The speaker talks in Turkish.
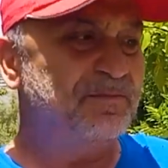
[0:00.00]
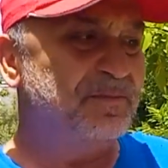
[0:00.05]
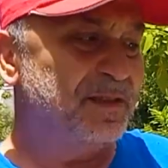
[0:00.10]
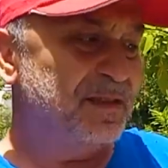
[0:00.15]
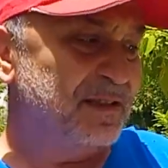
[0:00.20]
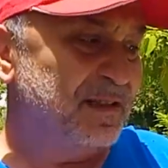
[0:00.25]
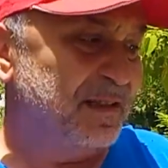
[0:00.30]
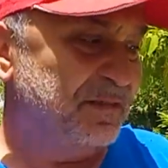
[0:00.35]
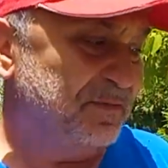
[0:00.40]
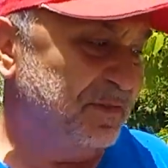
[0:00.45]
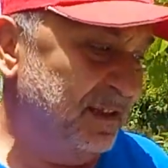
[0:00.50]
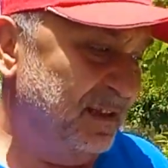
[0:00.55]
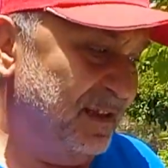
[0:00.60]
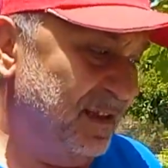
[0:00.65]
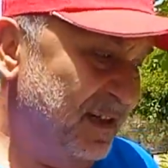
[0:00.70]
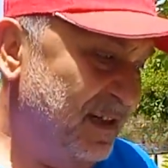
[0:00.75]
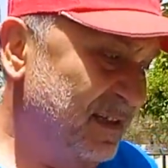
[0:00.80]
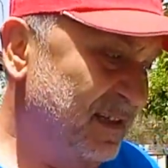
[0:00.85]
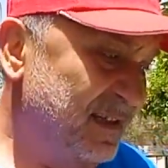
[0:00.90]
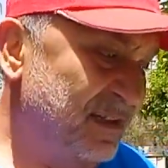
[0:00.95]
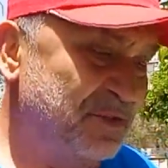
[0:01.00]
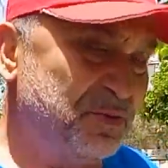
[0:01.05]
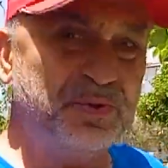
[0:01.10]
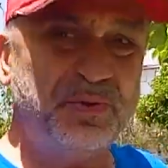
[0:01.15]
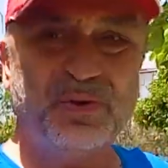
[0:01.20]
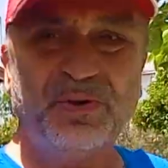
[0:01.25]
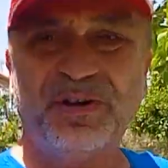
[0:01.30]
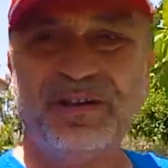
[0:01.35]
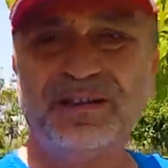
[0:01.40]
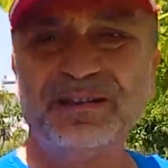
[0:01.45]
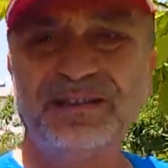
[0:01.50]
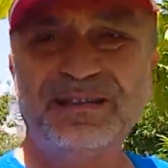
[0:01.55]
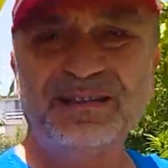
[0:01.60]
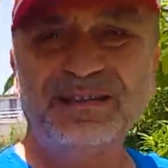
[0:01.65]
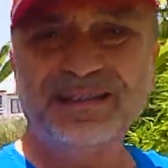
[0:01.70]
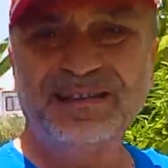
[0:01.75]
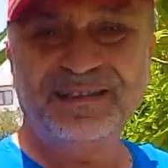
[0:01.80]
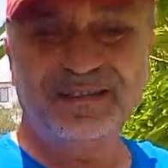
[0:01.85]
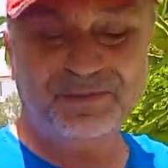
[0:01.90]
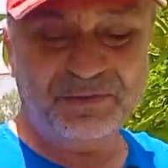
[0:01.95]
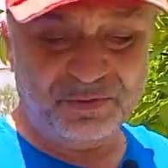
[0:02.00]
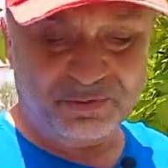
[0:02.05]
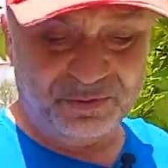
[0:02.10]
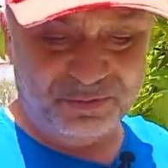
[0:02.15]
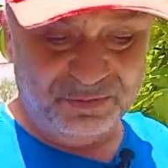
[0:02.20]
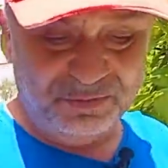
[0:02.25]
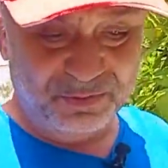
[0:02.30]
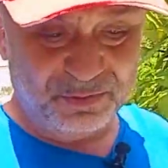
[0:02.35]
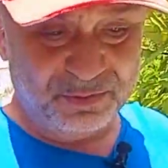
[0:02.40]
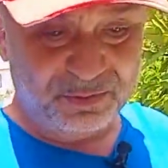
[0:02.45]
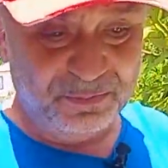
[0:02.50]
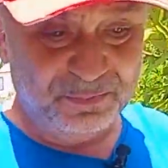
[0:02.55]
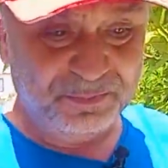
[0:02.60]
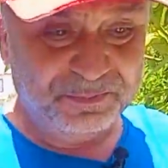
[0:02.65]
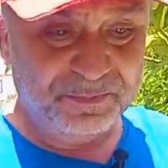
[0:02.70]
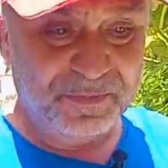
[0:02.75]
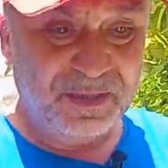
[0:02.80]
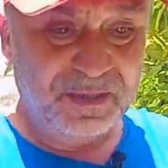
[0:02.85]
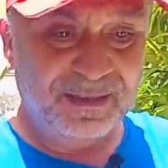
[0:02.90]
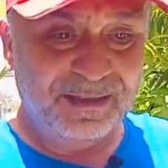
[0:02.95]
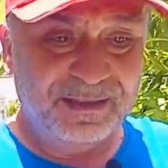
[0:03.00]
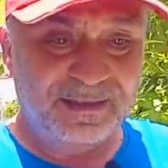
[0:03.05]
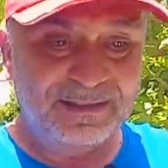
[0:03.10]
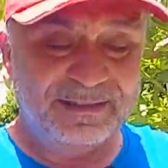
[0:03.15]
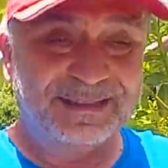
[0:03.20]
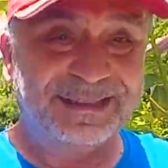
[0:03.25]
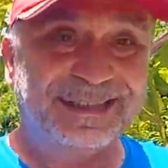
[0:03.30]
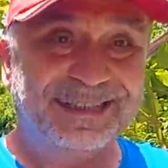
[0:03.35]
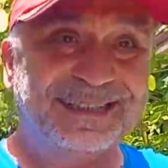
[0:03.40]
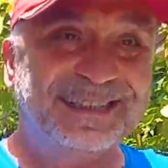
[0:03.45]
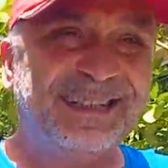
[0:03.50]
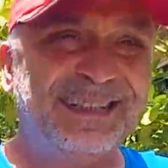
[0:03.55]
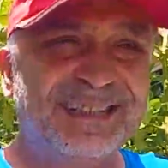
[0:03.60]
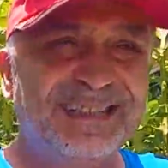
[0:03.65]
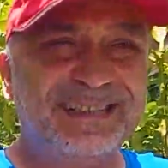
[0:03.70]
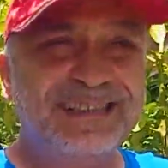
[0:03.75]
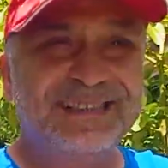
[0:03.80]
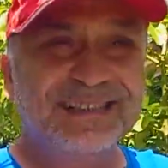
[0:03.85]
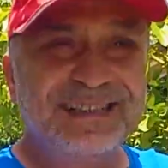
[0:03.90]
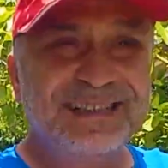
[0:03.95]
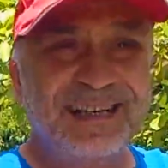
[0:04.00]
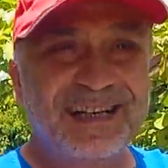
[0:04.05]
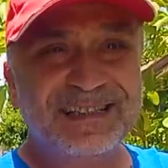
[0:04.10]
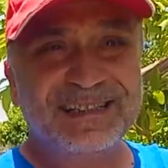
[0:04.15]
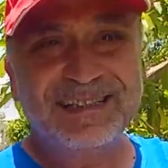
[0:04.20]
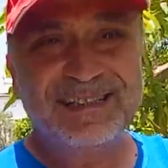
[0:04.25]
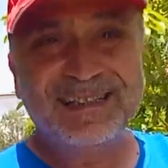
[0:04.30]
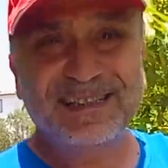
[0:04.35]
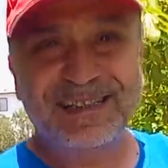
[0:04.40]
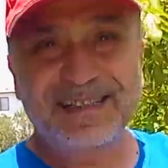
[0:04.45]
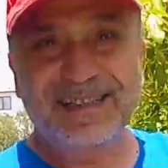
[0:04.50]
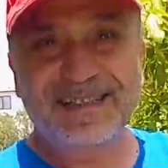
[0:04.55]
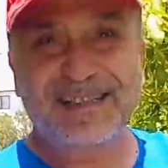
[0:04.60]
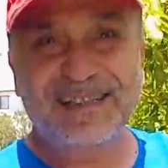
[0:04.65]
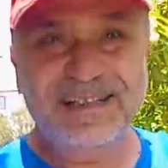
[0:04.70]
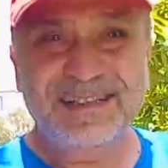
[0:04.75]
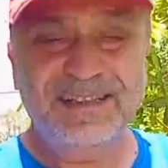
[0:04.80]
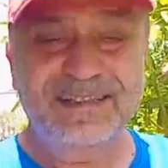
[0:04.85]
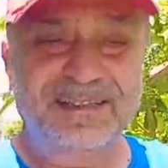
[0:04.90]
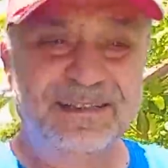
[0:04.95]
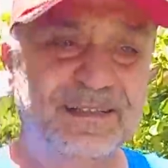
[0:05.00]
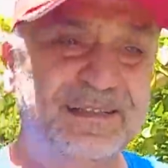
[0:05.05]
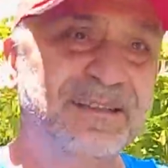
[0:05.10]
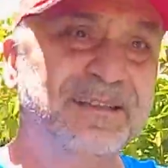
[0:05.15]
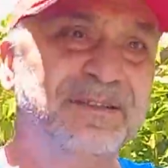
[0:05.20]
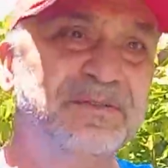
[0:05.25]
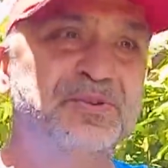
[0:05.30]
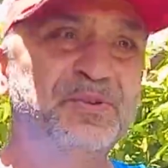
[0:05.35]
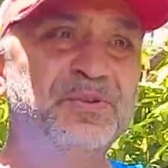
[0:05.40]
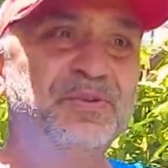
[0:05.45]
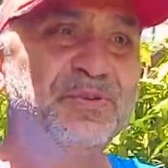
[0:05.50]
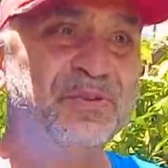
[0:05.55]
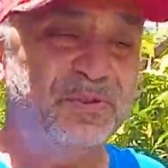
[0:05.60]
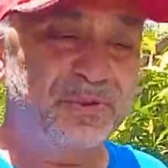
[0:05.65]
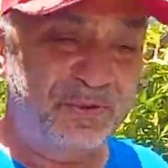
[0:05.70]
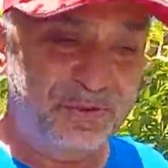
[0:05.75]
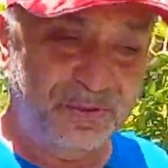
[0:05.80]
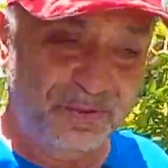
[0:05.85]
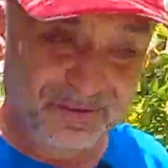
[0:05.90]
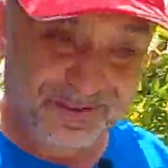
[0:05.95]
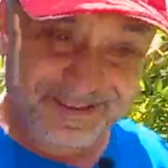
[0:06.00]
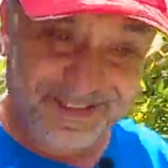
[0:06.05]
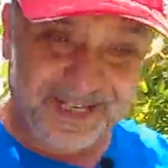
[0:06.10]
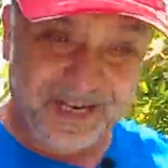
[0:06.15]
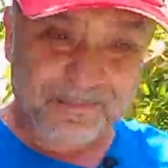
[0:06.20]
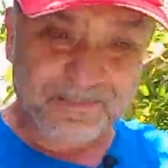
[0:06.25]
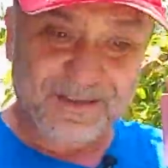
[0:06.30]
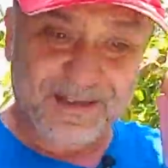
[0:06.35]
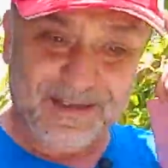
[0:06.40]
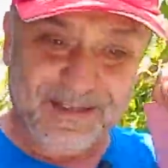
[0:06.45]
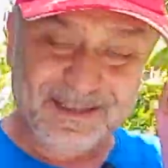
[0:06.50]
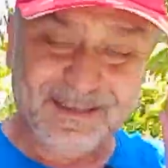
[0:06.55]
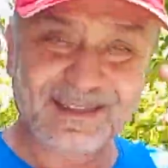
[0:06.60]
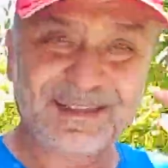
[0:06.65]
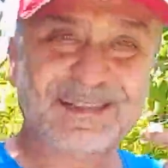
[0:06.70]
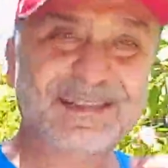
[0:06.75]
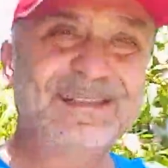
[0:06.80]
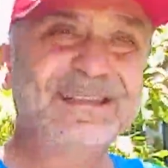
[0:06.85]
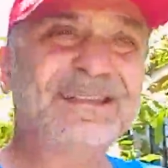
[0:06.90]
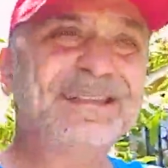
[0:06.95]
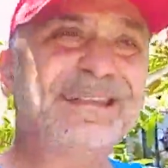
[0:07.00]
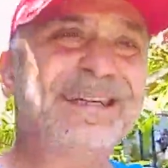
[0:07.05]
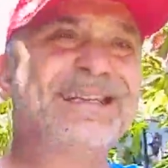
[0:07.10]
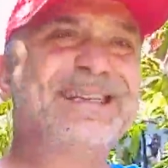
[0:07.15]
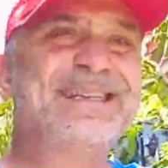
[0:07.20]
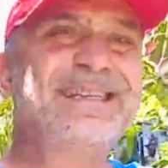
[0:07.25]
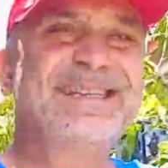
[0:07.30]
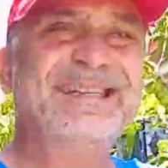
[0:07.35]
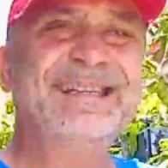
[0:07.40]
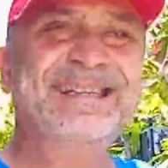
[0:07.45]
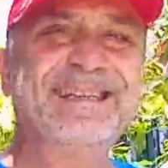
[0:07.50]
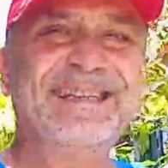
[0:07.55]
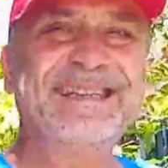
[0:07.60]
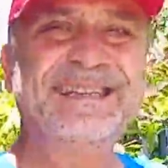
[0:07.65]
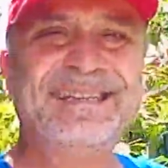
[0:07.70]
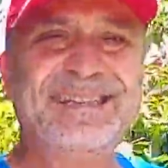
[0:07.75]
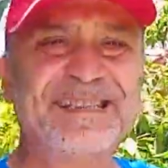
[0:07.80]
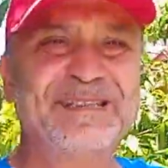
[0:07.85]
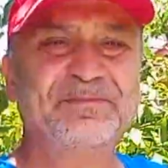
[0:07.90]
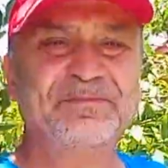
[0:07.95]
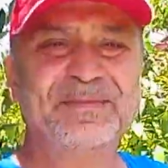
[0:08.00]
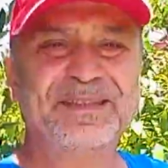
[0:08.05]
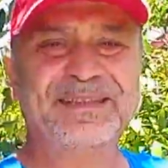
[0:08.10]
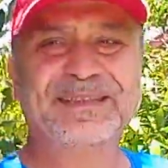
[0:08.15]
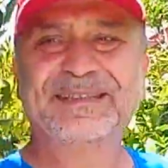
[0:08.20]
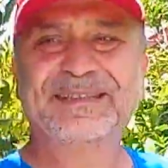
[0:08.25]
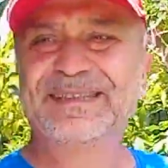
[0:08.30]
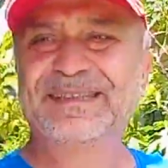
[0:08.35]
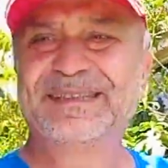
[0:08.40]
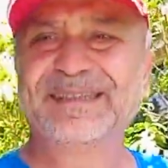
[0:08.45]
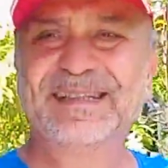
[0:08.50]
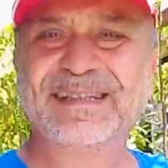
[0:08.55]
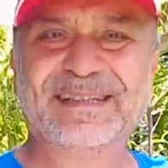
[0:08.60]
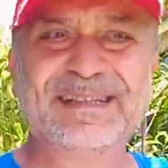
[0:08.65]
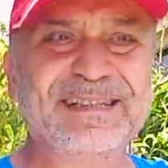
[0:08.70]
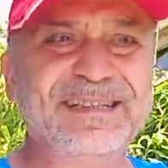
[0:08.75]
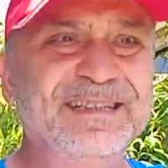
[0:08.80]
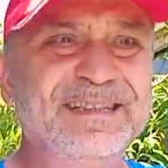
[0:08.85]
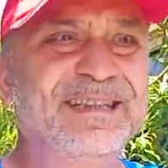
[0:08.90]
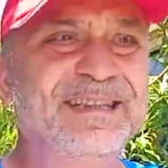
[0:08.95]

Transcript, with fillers: trafiği daha da çoğalır diye düşünüyorum. Dikkat edin kendinize. Çünkü şapkasız kesinlikle çıkmayın dışarı.